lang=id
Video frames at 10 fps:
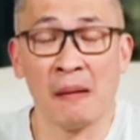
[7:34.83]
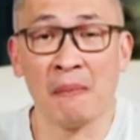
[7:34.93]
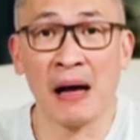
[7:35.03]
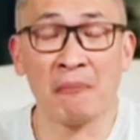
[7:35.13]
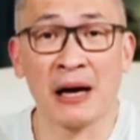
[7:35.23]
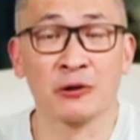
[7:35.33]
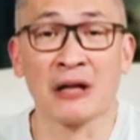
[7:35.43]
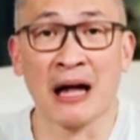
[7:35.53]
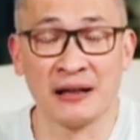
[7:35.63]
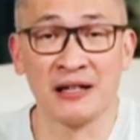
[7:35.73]
ma
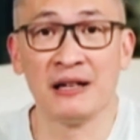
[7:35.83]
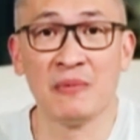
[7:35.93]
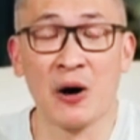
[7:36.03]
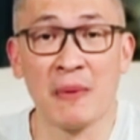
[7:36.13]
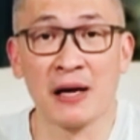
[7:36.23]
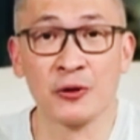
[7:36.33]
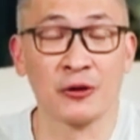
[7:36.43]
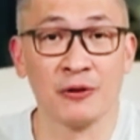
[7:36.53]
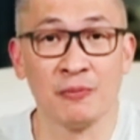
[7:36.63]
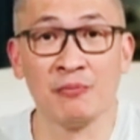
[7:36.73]
maksud hati sih mau
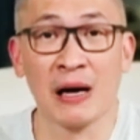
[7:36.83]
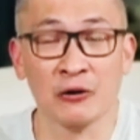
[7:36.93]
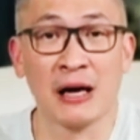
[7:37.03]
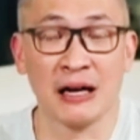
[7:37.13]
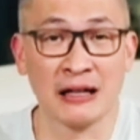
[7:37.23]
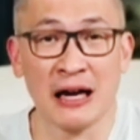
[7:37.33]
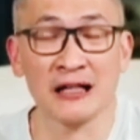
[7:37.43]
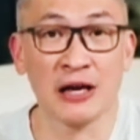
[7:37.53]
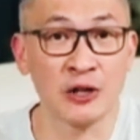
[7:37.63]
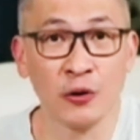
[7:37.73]
masuk masuk hadirat Allah
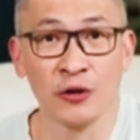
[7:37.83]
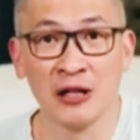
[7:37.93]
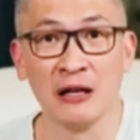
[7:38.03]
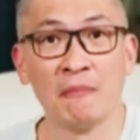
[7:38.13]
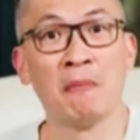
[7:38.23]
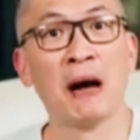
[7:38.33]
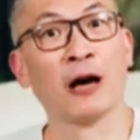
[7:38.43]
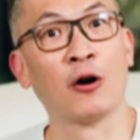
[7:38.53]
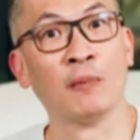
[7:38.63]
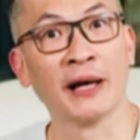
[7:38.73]
cari solusi,
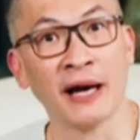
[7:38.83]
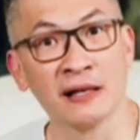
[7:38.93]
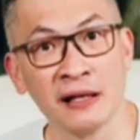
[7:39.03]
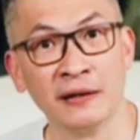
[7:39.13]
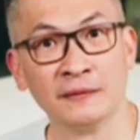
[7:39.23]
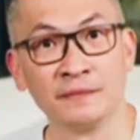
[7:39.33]
malah komplikasi.